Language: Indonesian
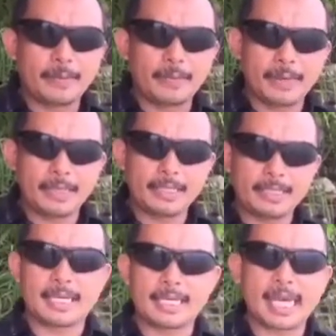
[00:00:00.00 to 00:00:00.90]

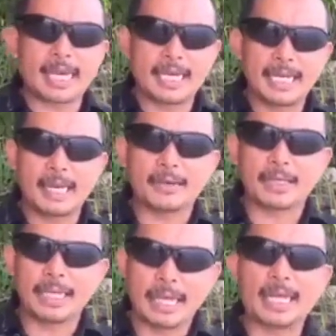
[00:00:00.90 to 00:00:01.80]
memang kelestarian ini harus
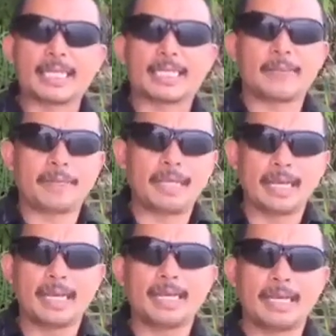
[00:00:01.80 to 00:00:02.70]
dijaga, tetap
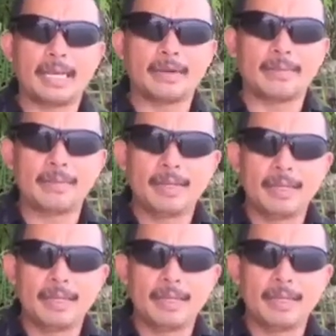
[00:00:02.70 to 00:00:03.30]
dijaga dengan